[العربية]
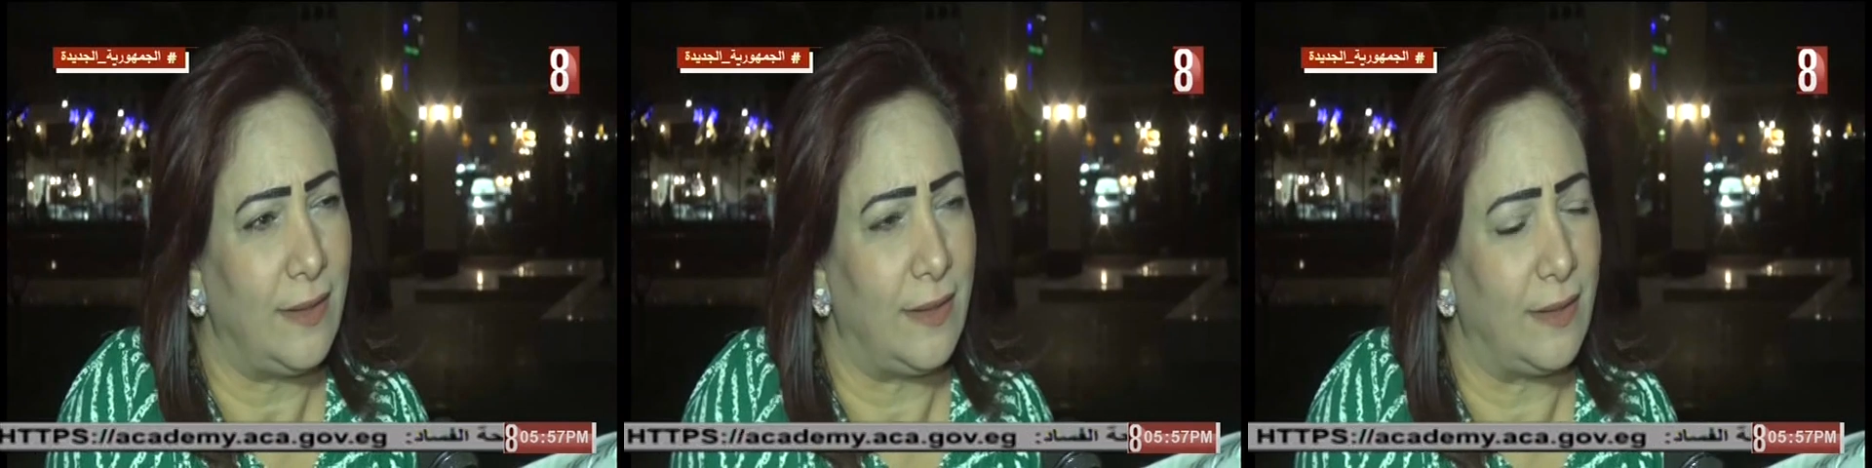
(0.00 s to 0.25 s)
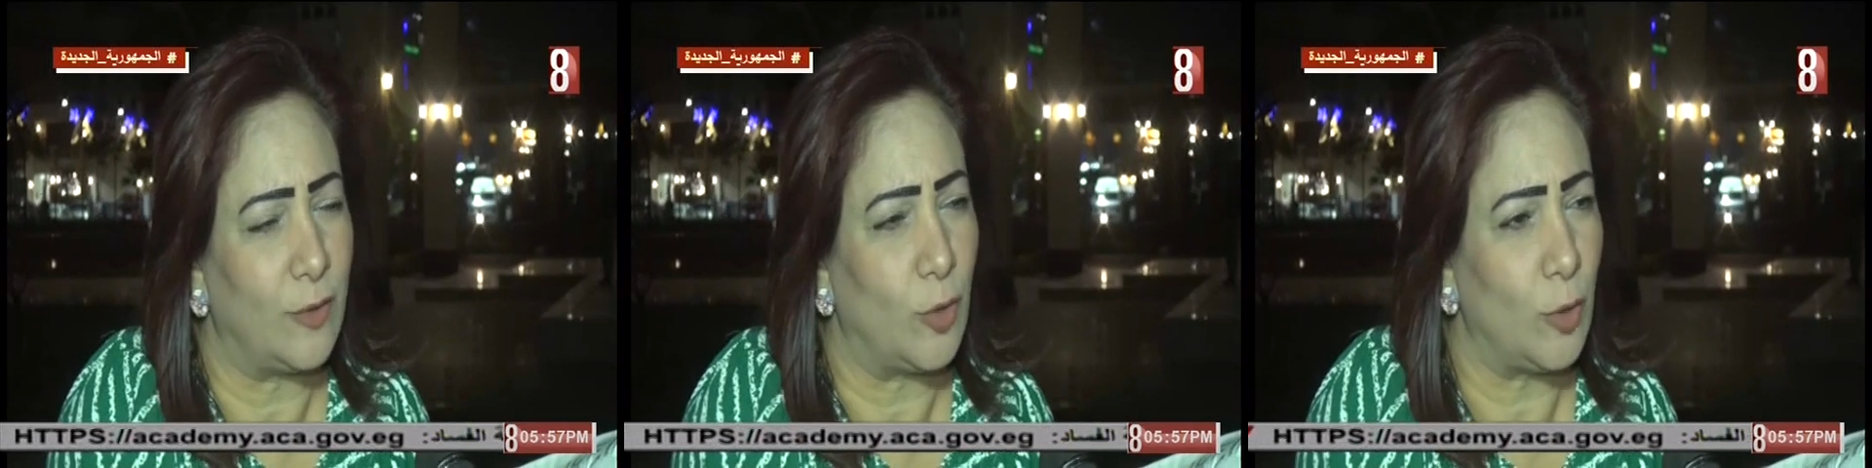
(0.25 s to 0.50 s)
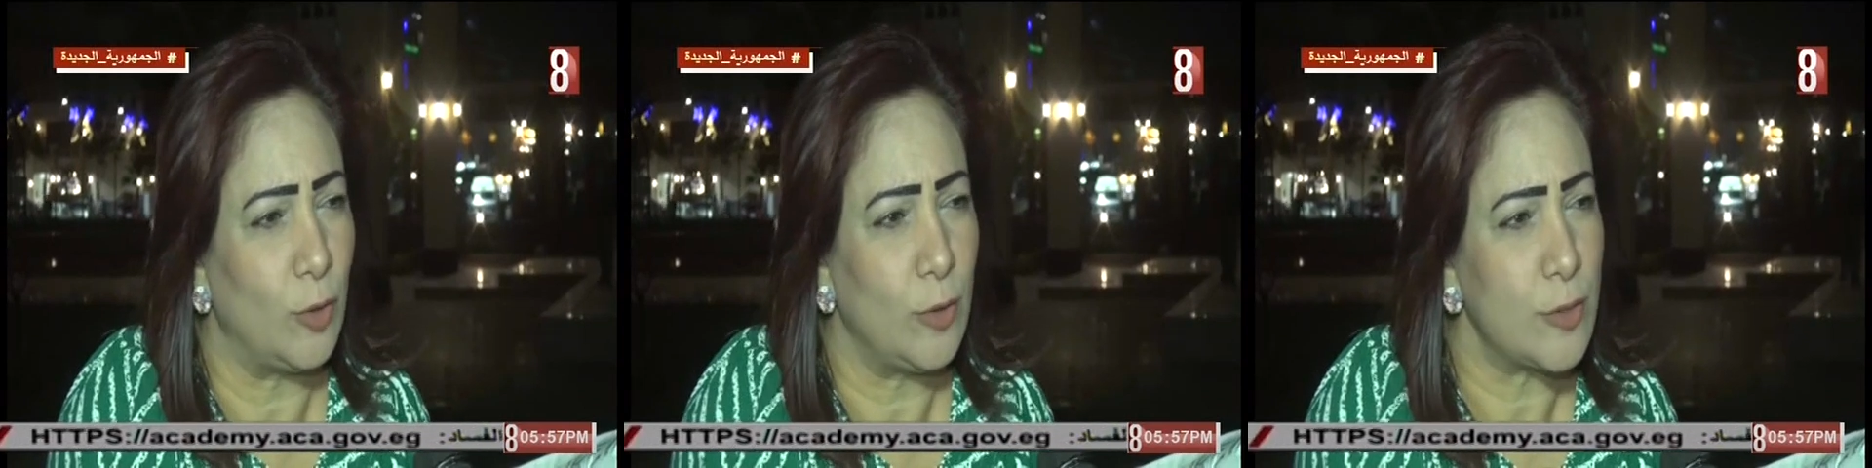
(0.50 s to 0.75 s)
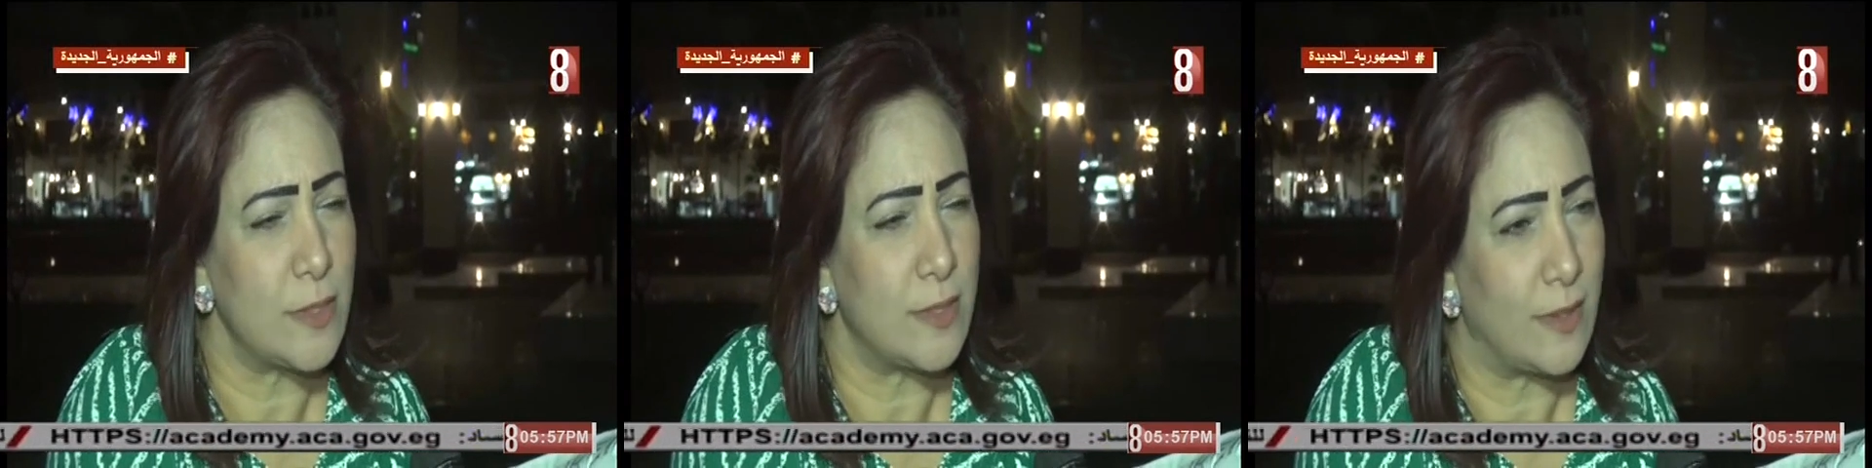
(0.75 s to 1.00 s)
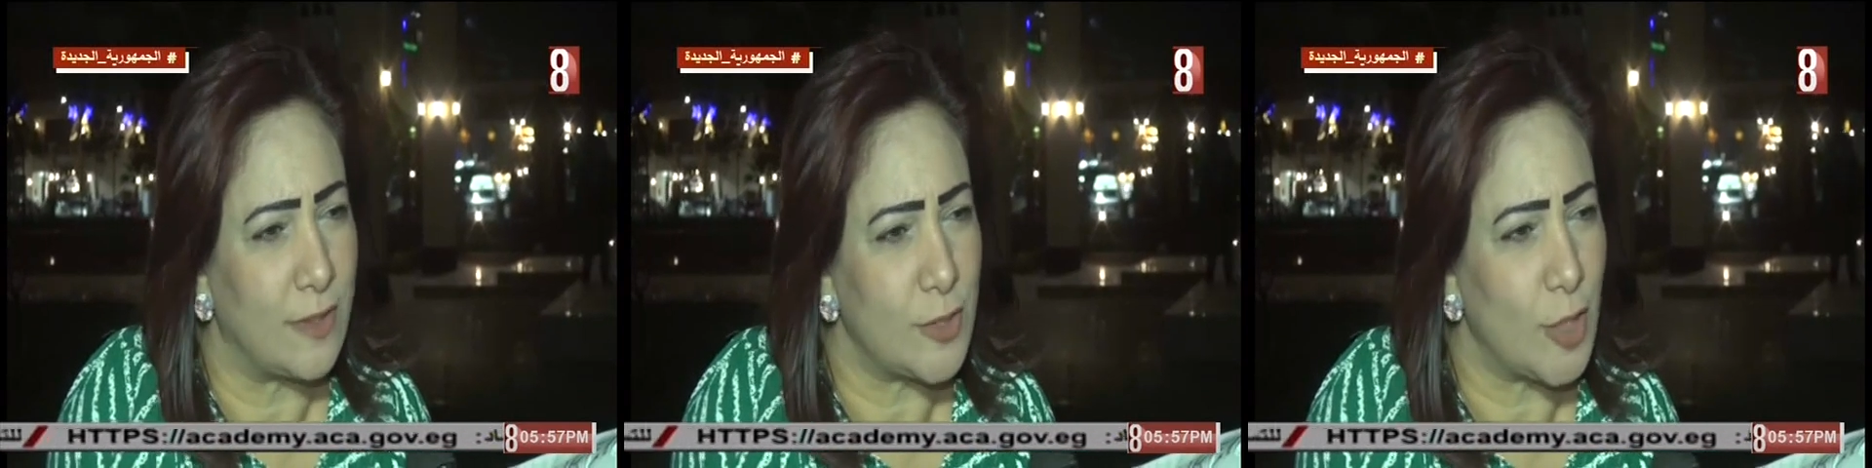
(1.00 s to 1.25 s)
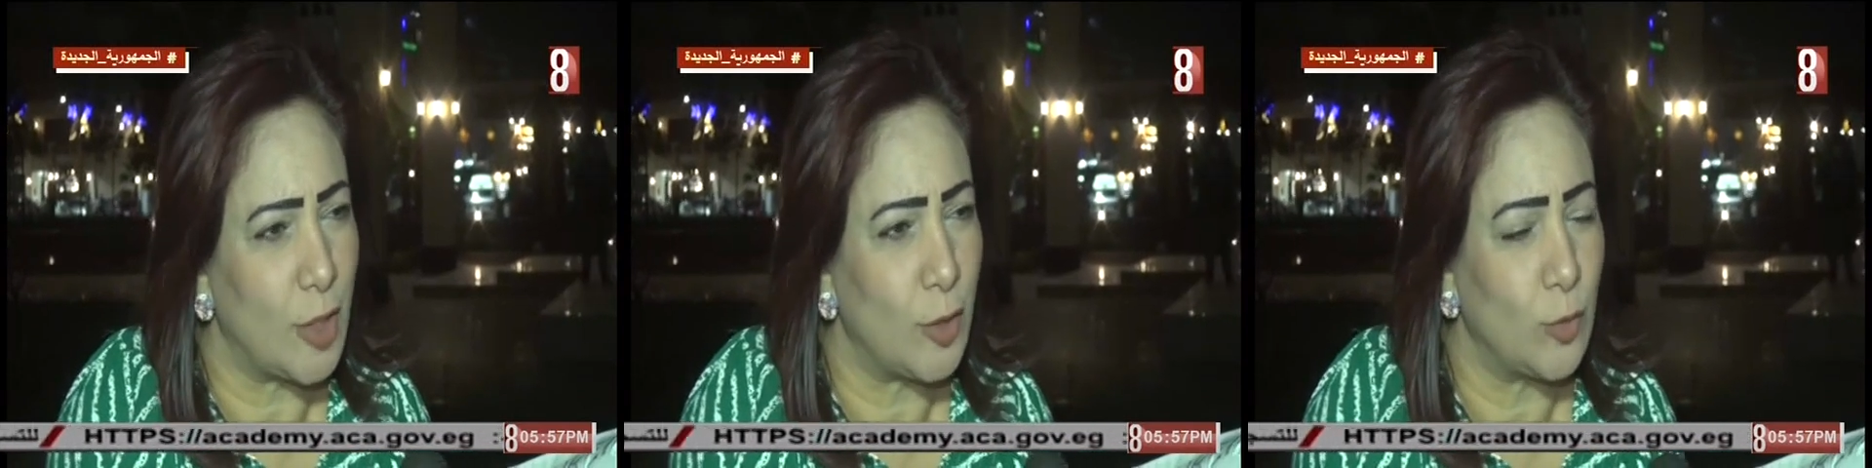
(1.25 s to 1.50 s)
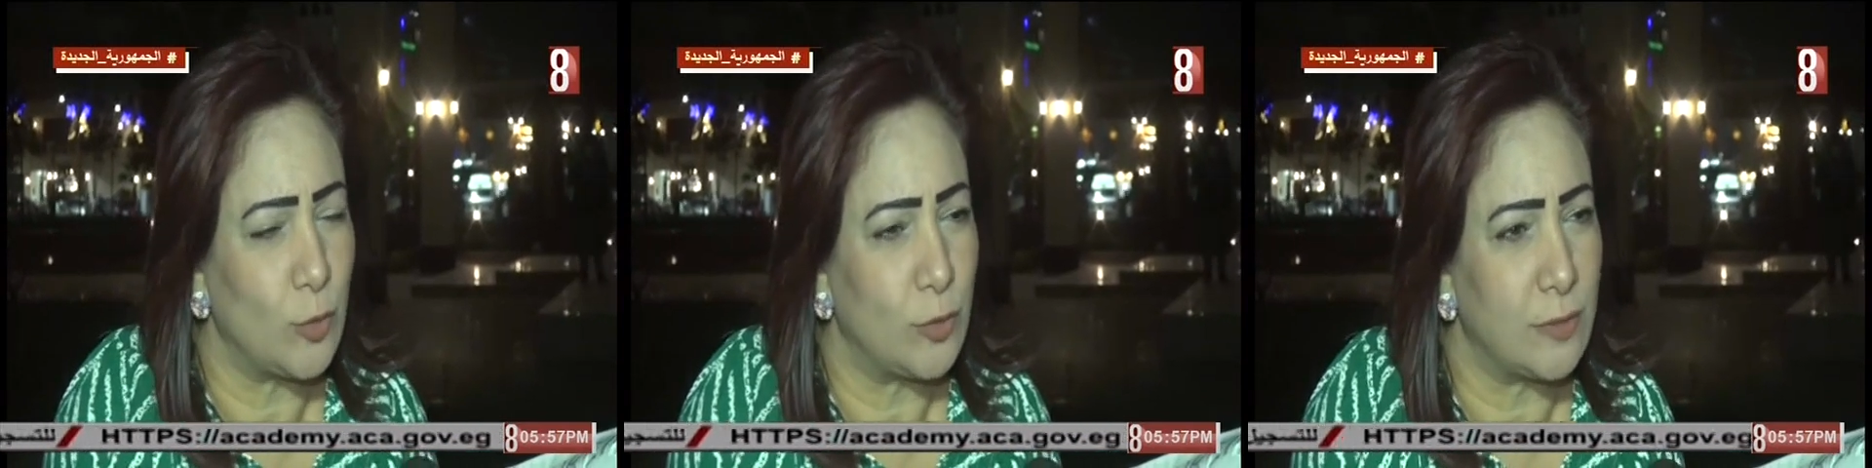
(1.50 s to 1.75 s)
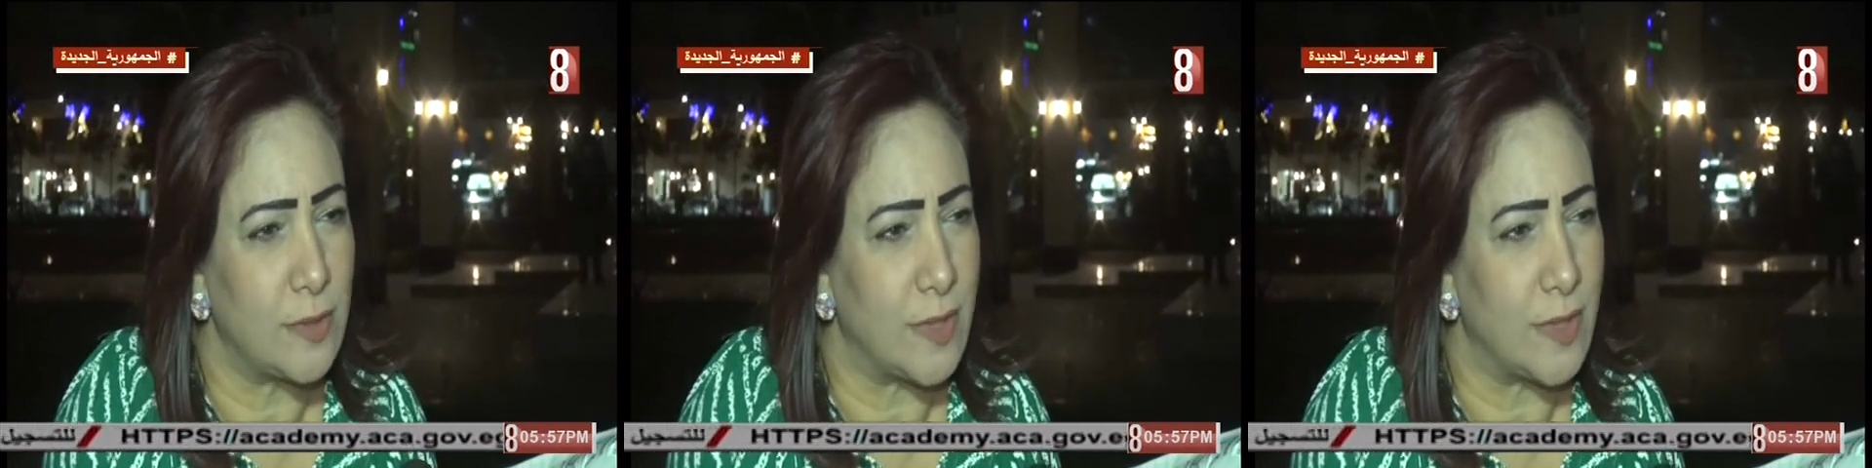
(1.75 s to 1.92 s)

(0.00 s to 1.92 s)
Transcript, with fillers: آه، كرولوس شكله